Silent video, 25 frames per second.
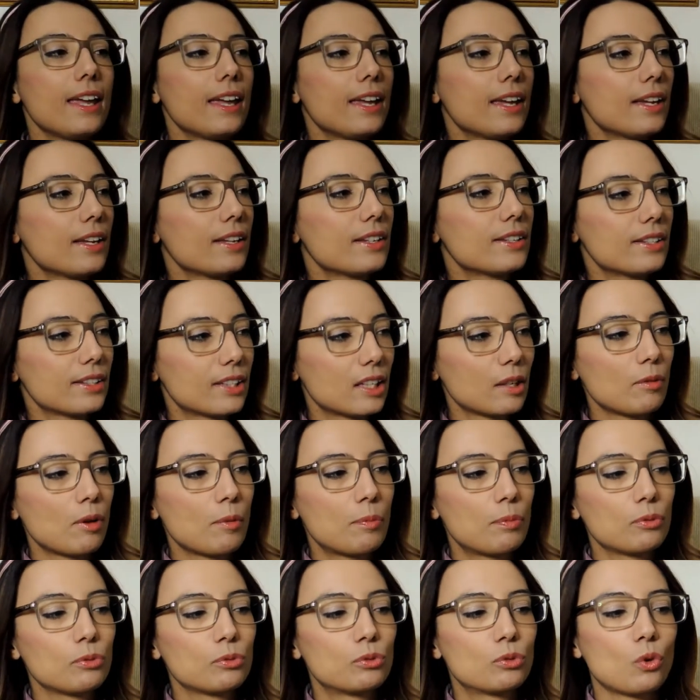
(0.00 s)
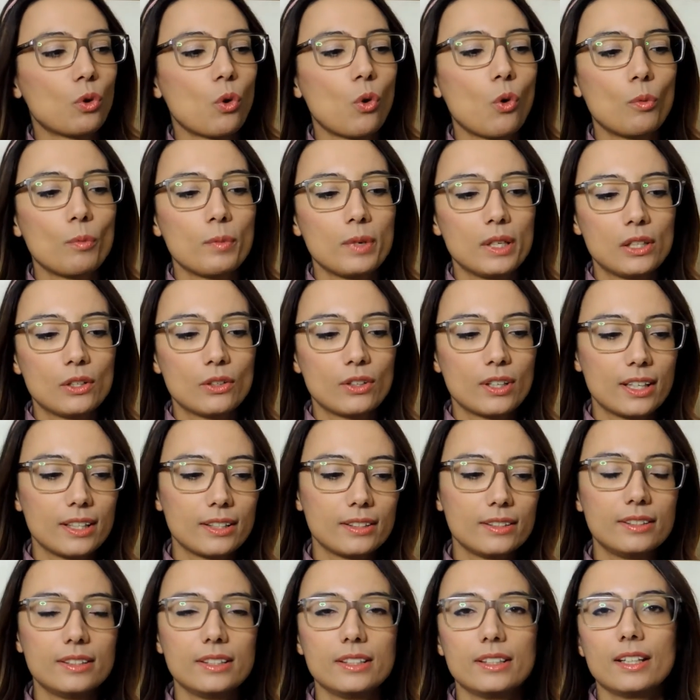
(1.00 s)
e si chiama appunto Un
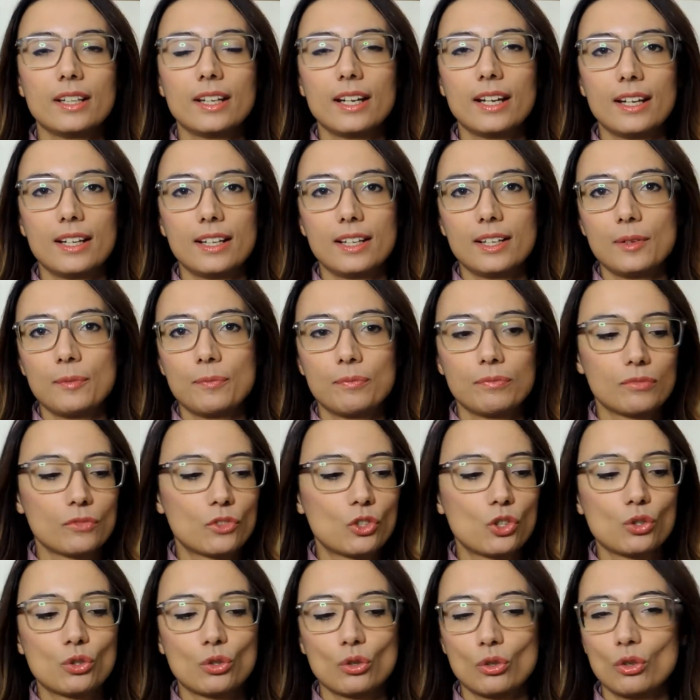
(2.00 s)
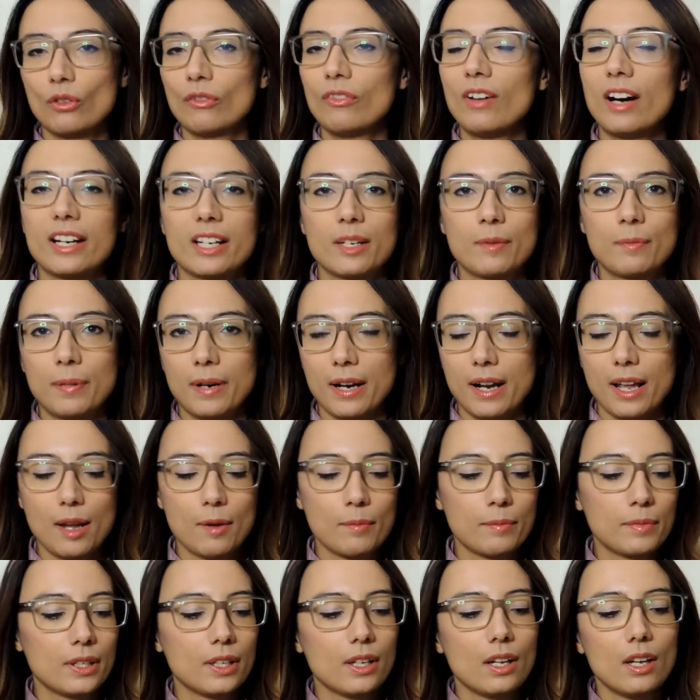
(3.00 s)
milione di e mm, ci sono vari
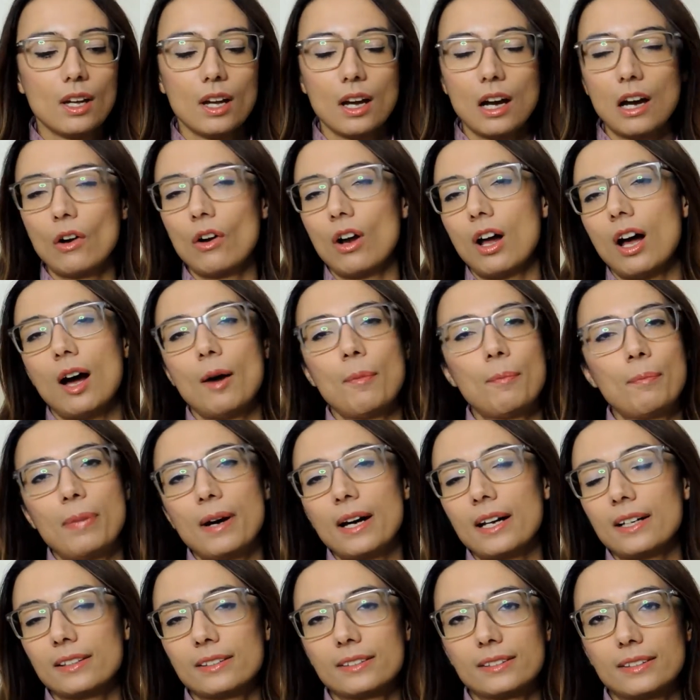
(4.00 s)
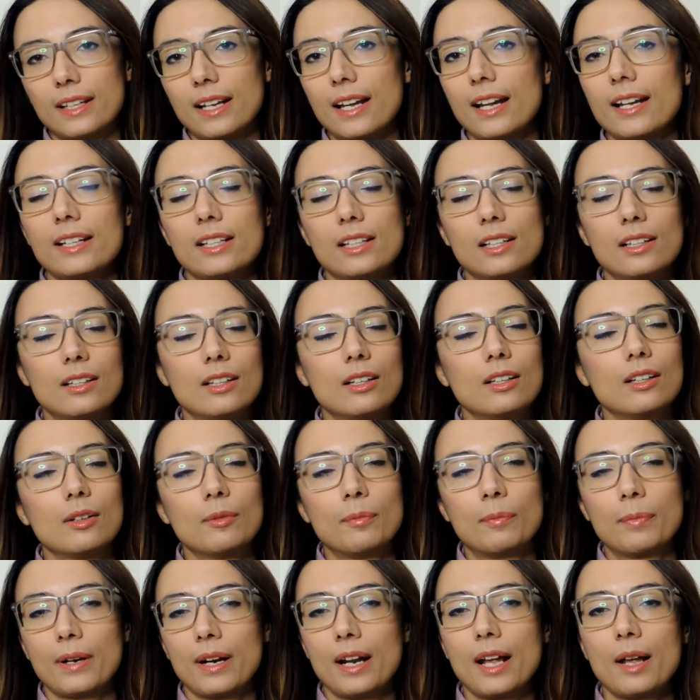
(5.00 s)
premi. Allora, a parte
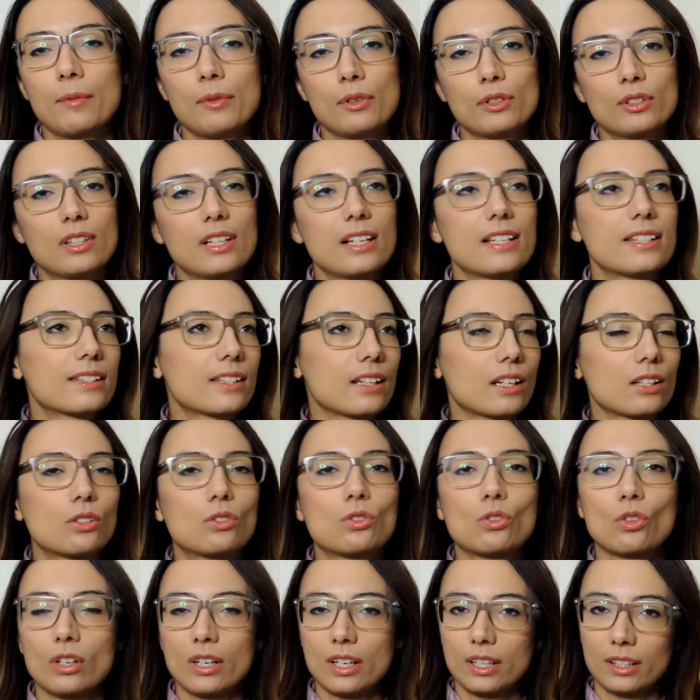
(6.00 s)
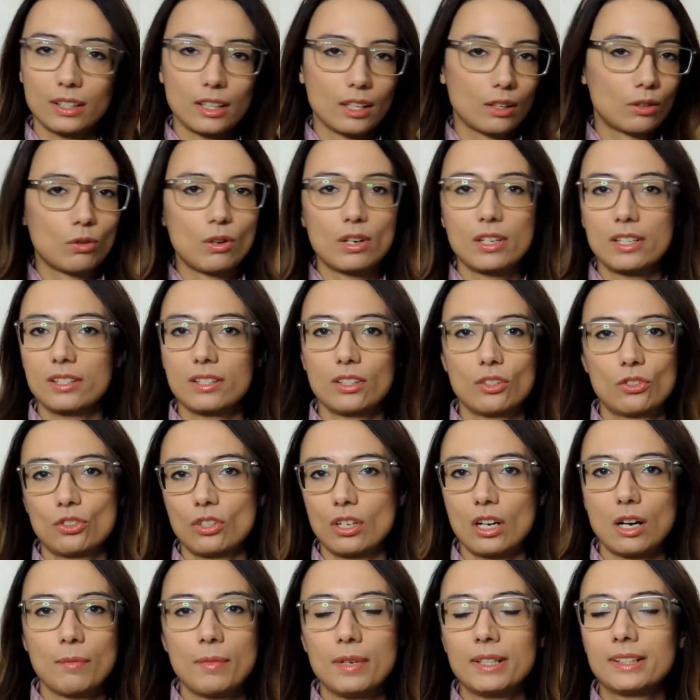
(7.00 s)
il premio dell'estrazione, che quelli
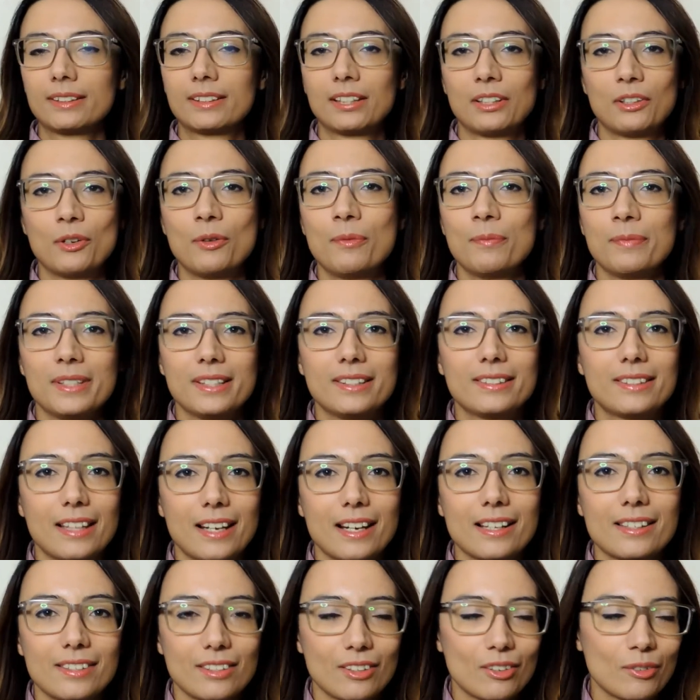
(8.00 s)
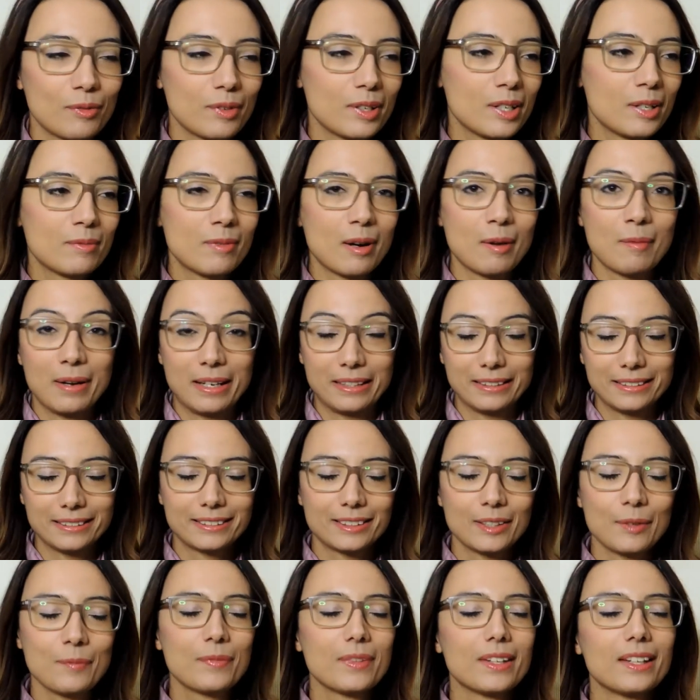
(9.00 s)
sinceramente non mi interessano
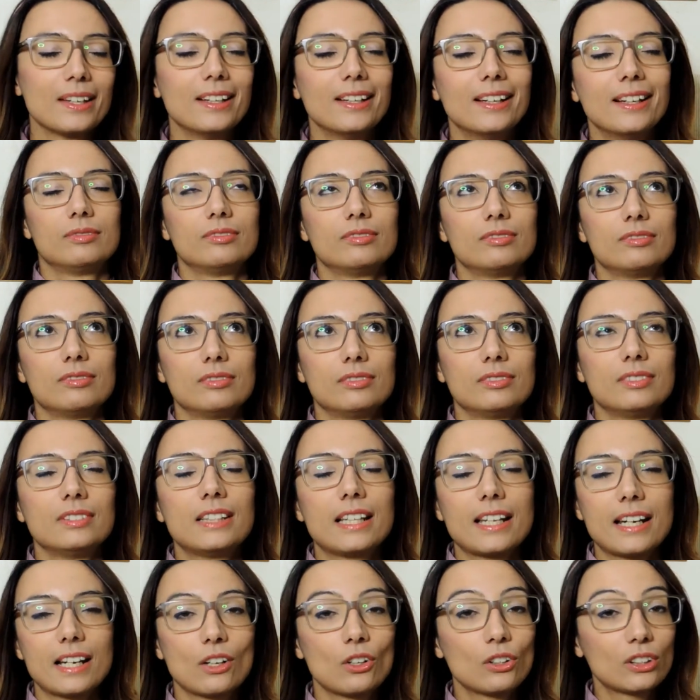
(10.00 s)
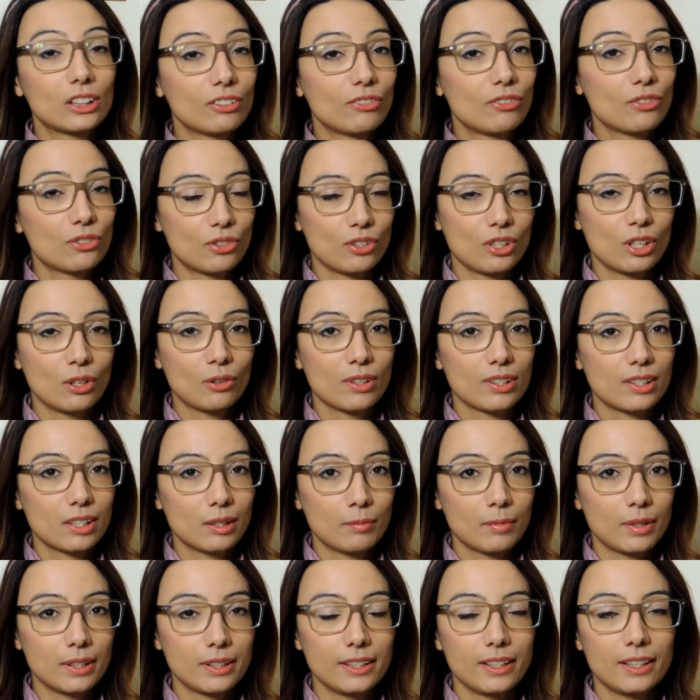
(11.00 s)
minimamente, la raccolta funziona in
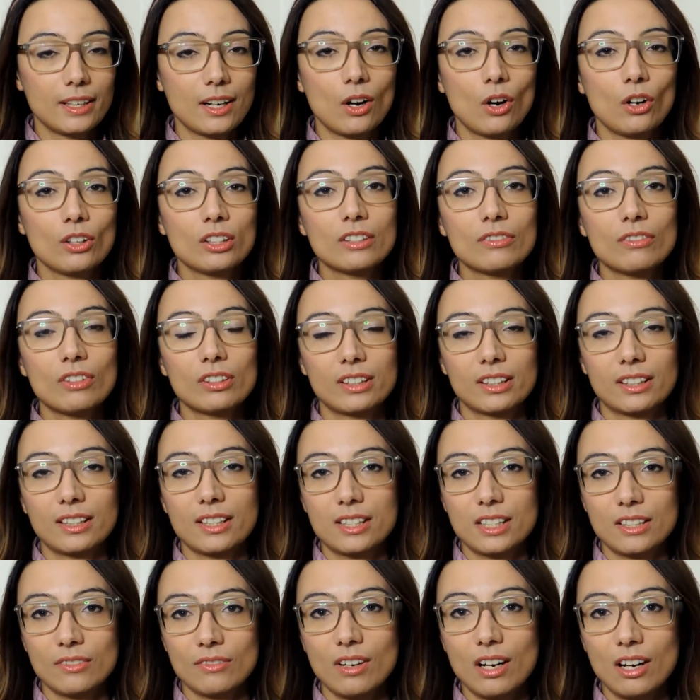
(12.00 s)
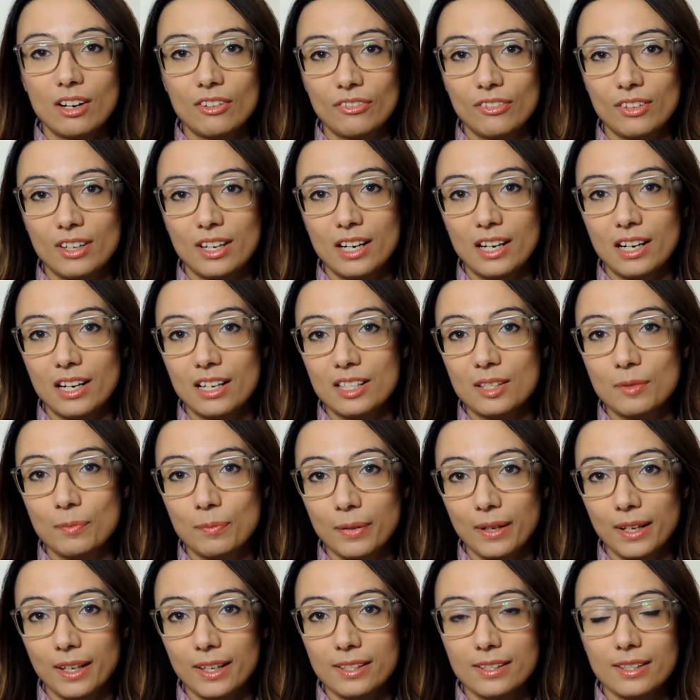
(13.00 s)
questa maniera, ogni volta che si va a fare la
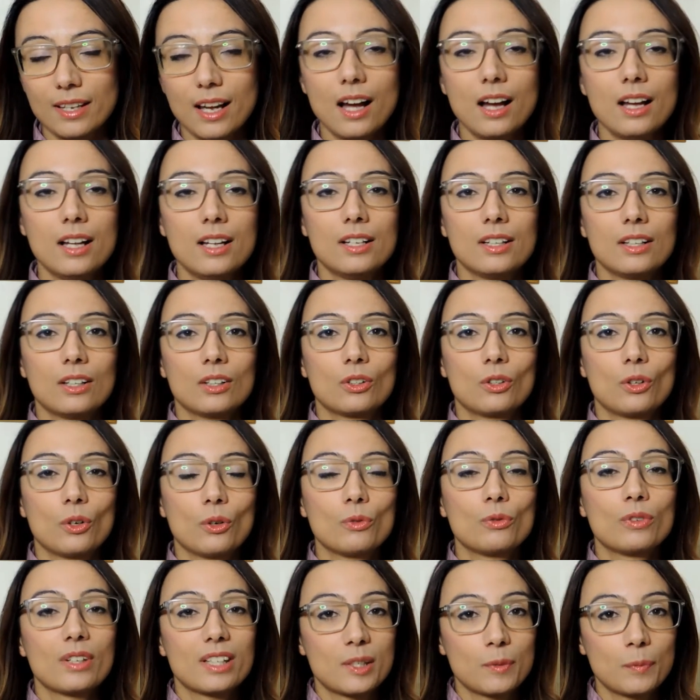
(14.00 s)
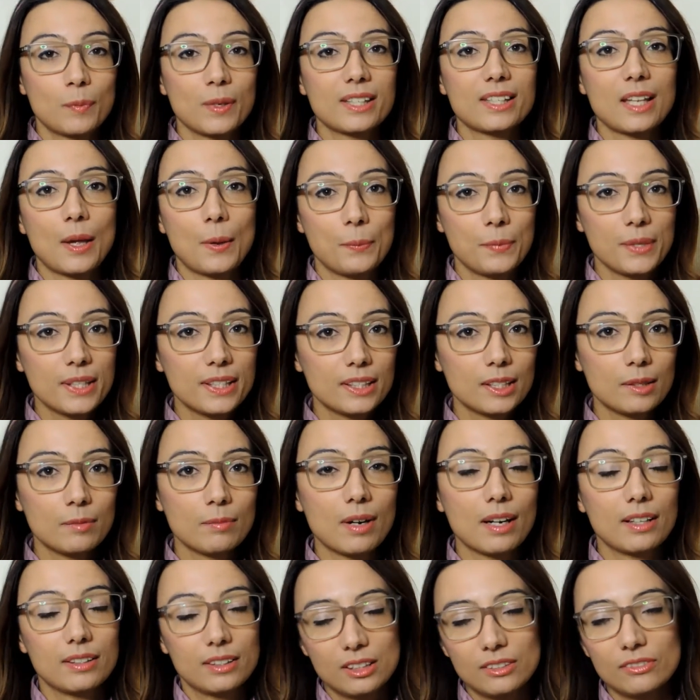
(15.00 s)
spesa, con una spesa
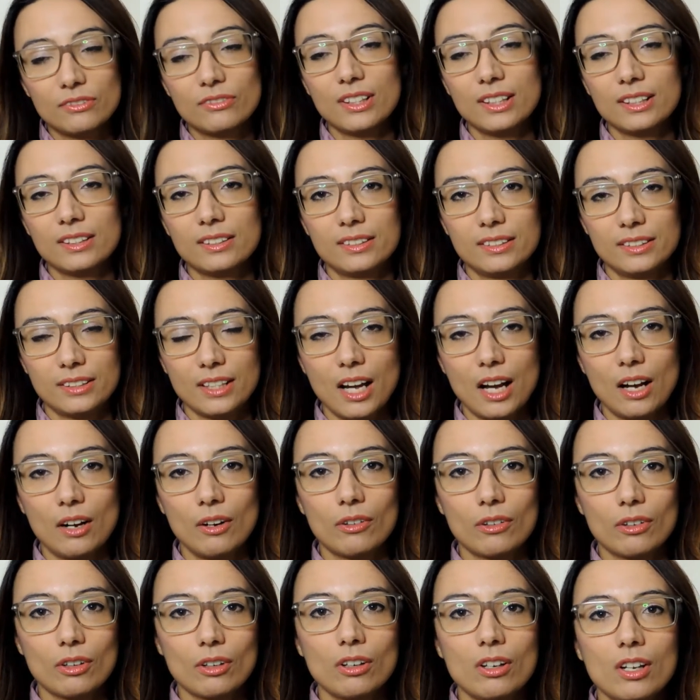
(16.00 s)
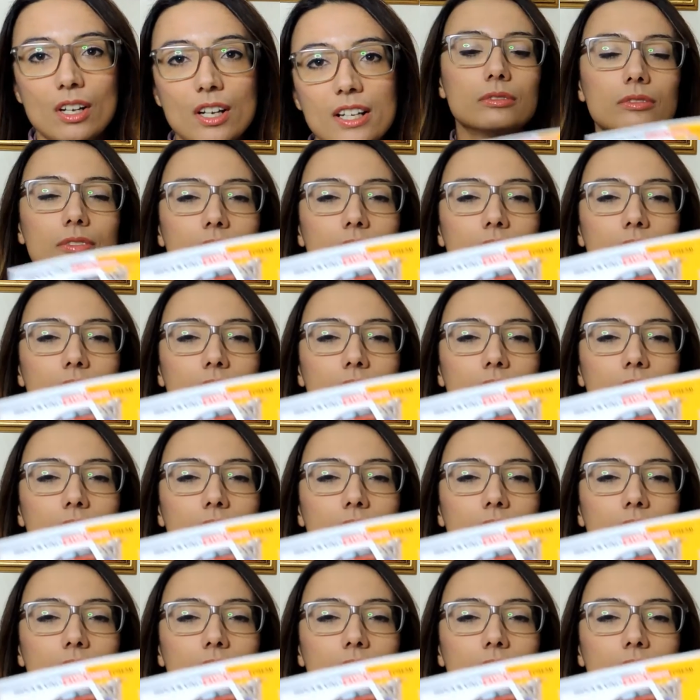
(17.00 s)
minima di 20 euro,